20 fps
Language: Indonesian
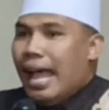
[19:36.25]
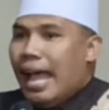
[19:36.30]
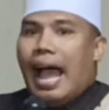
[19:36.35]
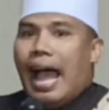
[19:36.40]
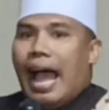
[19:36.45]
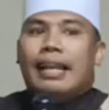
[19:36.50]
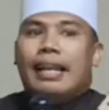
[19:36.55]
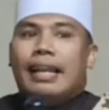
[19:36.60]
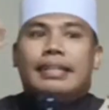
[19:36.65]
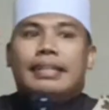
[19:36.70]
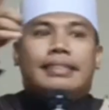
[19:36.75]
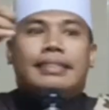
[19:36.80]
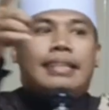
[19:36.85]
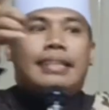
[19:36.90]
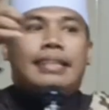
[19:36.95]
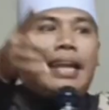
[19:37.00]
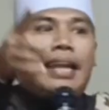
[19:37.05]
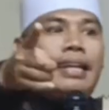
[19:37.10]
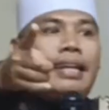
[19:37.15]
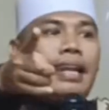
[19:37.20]
al
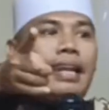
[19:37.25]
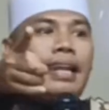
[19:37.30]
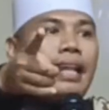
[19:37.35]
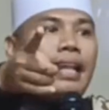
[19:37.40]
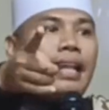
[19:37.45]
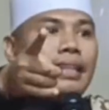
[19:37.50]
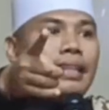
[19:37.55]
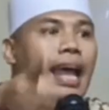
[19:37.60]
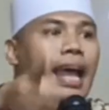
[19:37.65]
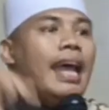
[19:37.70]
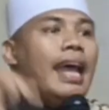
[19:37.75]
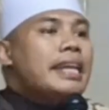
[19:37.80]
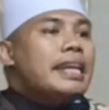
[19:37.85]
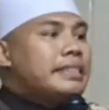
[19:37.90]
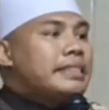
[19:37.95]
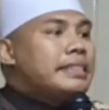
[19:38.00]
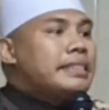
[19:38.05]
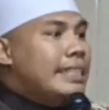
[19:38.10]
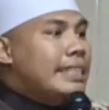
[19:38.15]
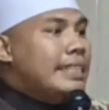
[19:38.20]

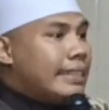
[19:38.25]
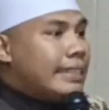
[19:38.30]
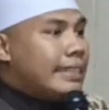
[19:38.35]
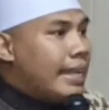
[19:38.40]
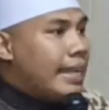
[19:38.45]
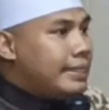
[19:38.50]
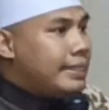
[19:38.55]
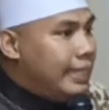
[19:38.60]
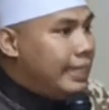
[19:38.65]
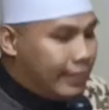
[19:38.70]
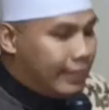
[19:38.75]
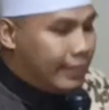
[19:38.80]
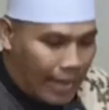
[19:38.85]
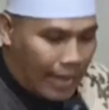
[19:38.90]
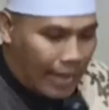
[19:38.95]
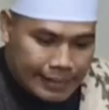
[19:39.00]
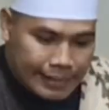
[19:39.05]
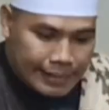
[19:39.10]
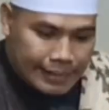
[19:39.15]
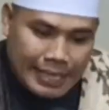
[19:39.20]
jannata
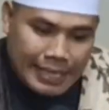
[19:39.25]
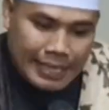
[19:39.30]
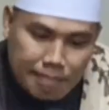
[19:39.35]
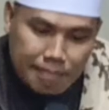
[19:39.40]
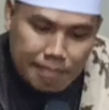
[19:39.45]
cita-cita jadi